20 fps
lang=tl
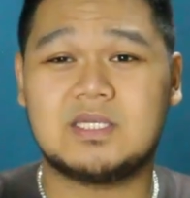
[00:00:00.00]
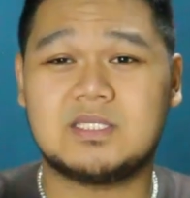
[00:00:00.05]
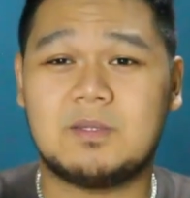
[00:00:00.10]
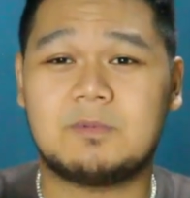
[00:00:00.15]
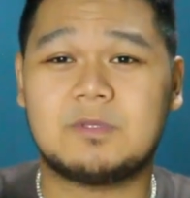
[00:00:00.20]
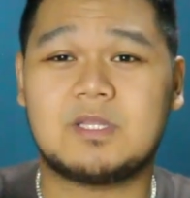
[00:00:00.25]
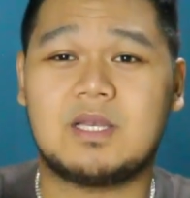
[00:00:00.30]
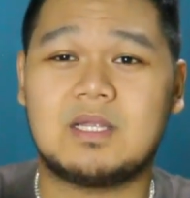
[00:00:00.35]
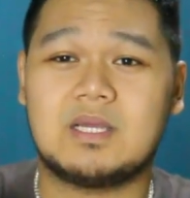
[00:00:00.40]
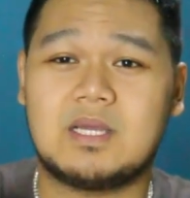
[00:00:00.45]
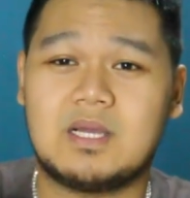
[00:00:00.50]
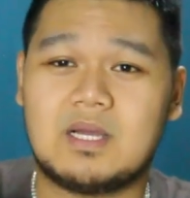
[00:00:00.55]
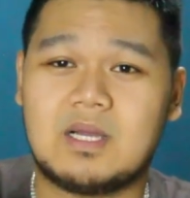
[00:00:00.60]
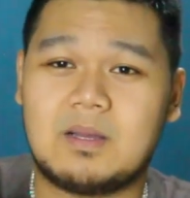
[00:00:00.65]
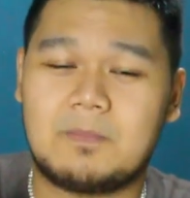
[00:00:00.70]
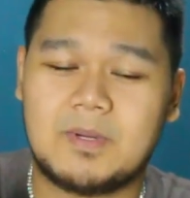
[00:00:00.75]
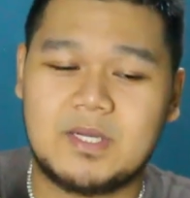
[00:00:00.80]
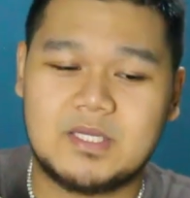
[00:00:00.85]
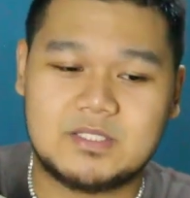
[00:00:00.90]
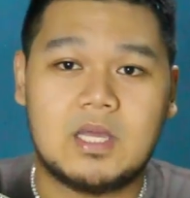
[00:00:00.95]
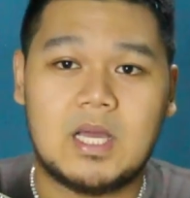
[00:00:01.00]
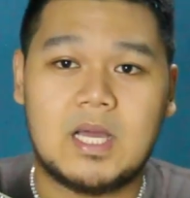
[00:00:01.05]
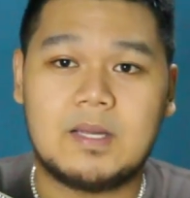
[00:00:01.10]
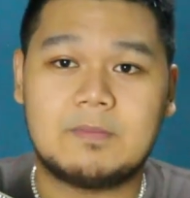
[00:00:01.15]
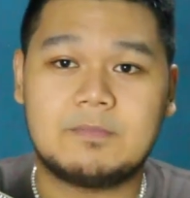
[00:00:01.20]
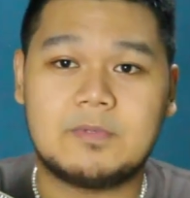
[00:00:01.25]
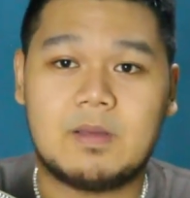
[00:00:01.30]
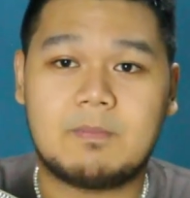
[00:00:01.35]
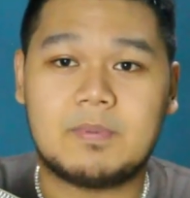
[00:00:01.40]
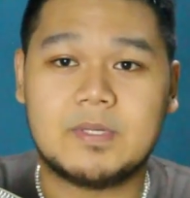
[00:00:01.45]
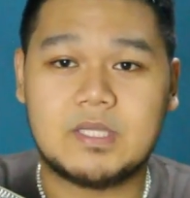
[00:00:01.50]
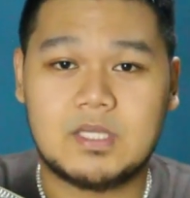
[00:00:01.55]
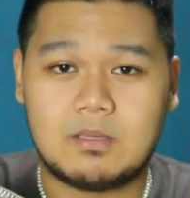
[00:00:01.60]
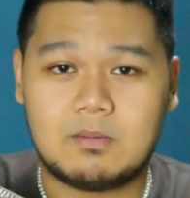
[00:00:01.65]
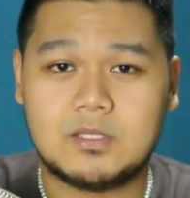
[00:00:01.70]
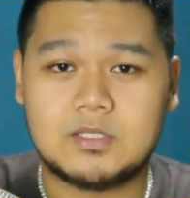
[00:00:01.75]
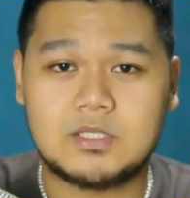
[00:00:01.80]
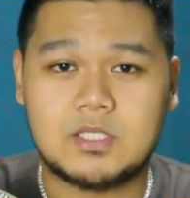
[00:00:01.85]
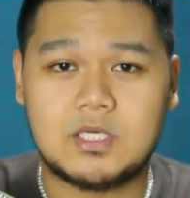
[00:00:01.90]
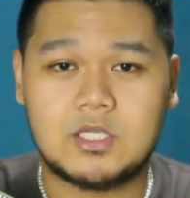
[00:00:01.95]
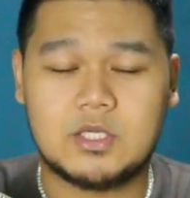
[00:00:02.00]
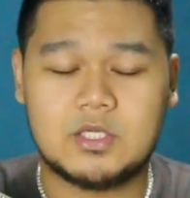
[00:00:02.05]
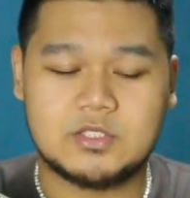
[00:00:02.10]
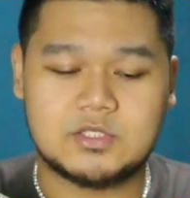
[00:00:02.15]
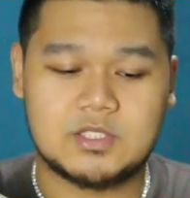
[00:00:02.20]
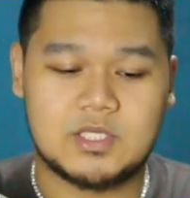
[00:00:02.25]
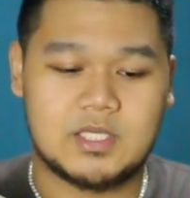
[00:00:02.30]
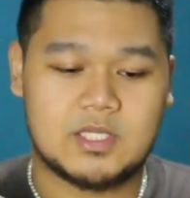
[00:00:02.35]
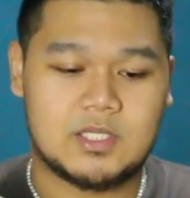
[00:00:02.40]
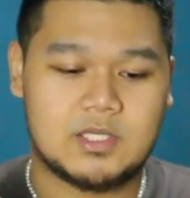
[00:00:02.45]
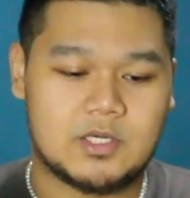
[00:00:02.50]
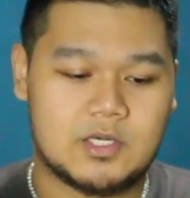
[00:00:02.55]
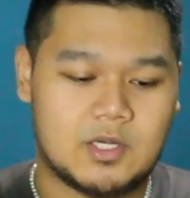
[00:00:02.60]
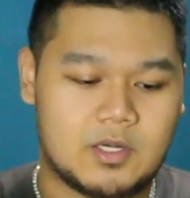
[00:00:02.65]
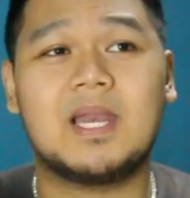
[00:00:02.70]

kasi talaga kapag um, dapat lamang talaga yung seller.